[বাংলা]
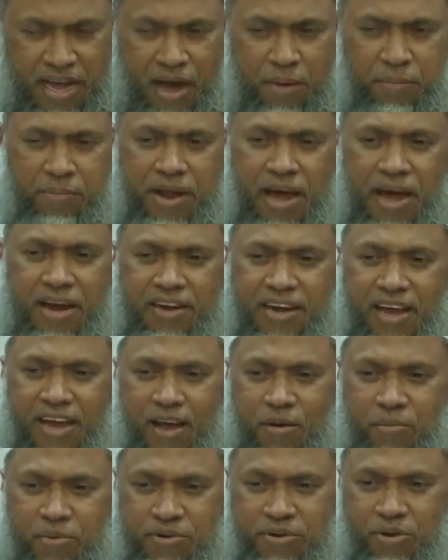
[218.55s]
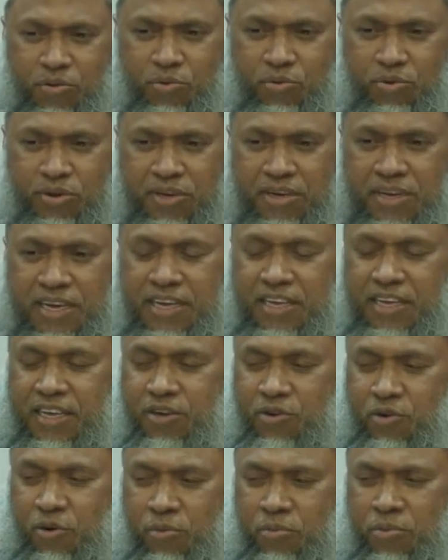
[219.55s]
আমরা টাকা পয়সা উঁট নিয়ে কি
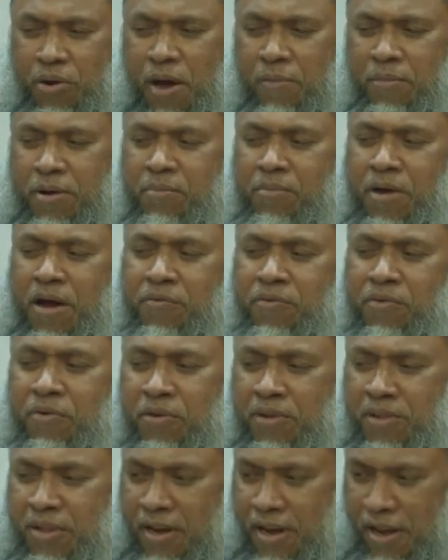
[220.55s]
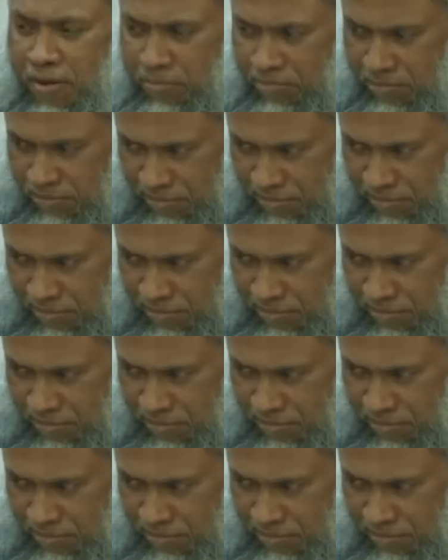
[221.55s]
করব আমরা মাফ করে দিলাম